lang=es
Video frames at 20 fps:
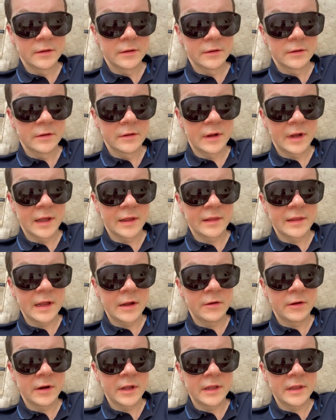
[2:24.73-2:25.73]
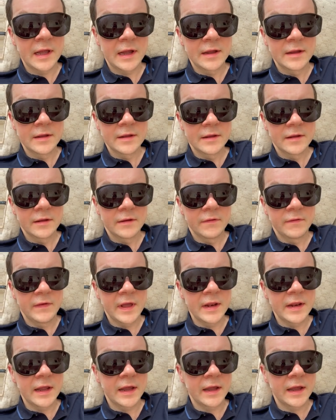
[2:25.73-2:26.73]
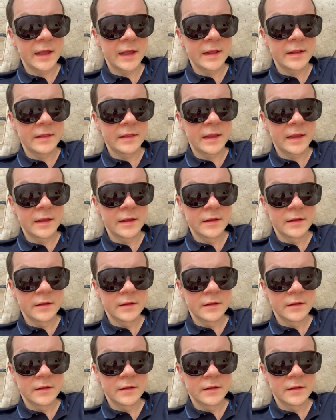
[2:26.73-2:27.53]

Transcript: ¿no? Hasta ahorita viene gente